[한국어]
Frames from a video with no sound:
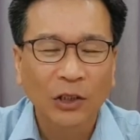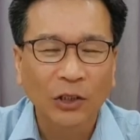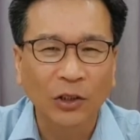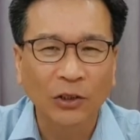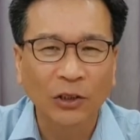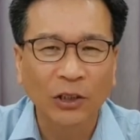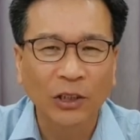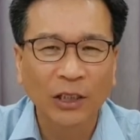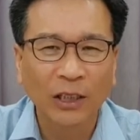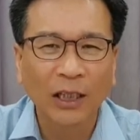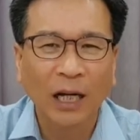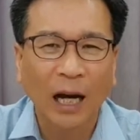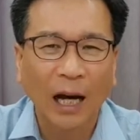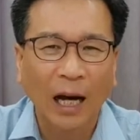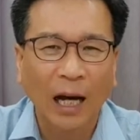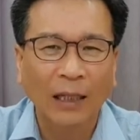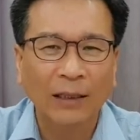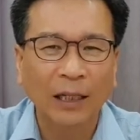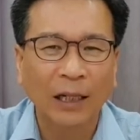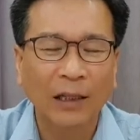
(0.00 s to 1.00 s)
여전히
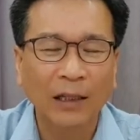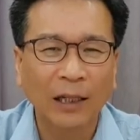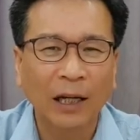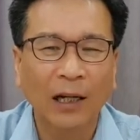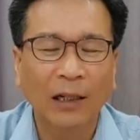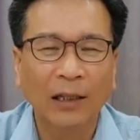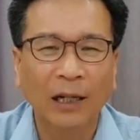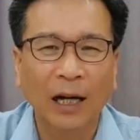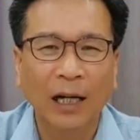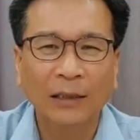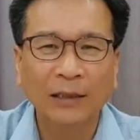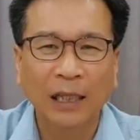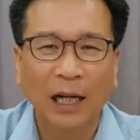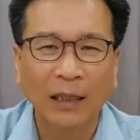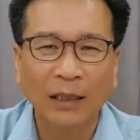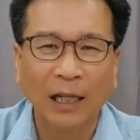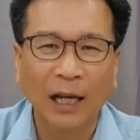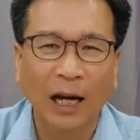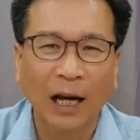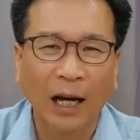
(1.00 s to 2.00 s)
아달리아가
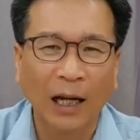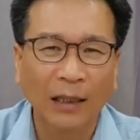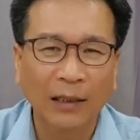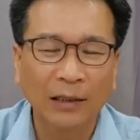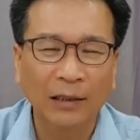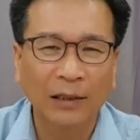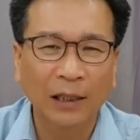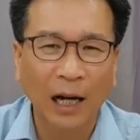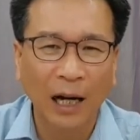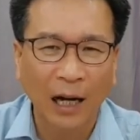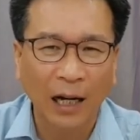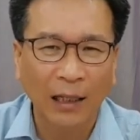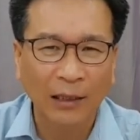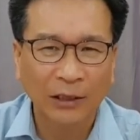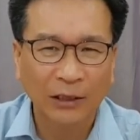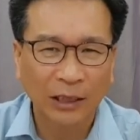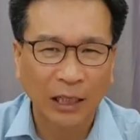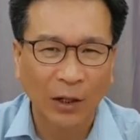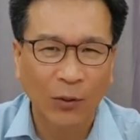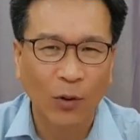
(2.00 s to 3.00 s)
자기 아들
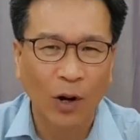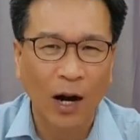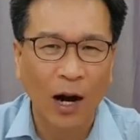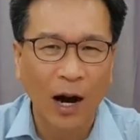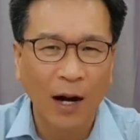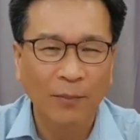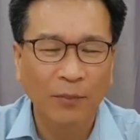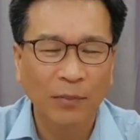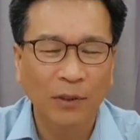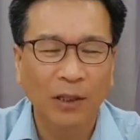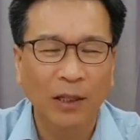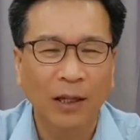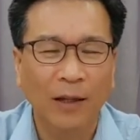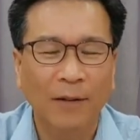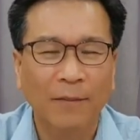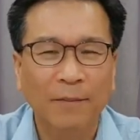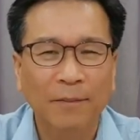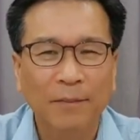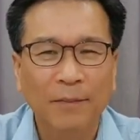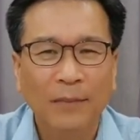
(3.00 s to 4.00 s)
아시아와
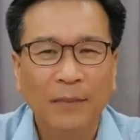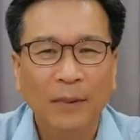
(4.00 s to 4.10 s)
함께